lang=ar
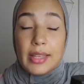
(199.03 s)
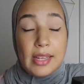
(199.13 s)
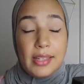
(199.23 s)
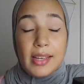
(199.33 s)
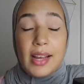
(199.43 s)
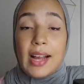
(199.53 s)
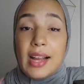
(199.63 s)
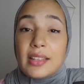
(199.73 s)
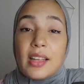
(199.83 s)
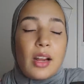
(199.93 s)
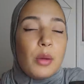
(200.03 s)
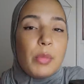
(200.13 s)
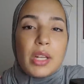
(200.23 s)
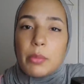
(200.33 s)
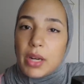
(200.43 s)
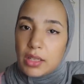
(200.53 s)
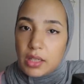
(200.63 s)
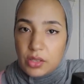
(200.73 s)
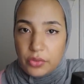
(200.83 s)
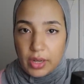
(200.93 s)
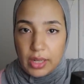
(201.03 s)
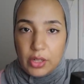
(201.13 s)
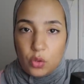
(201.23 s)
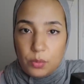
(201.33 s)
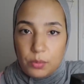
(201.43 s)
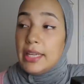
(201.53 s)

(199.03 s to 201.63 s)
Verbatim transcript: قال لي انا راه عمرني ما نقدر نتفرق عليهم